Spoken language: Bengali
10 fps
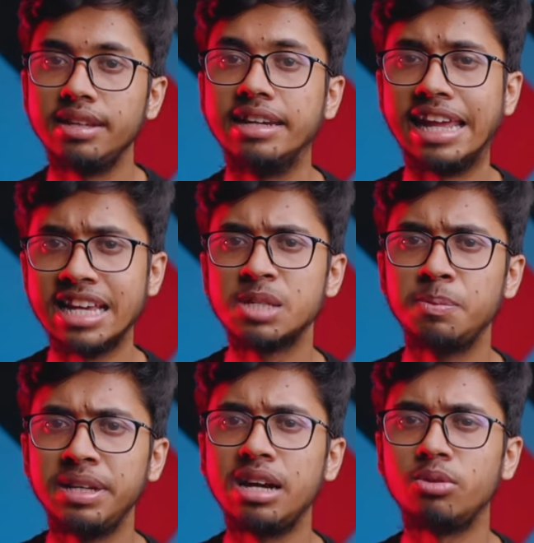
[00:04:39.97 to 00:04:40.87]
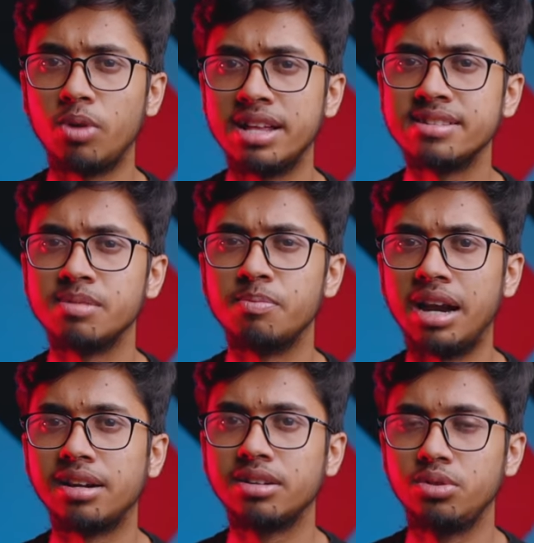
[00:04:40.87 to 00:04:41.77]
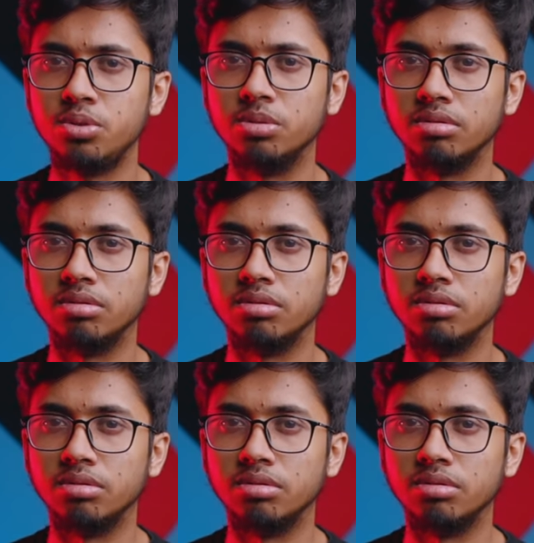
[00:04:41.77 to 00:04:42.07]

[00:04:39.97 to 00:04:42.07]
তাদের এক্সপিরিয়া ওয়ান স্মার্ট টু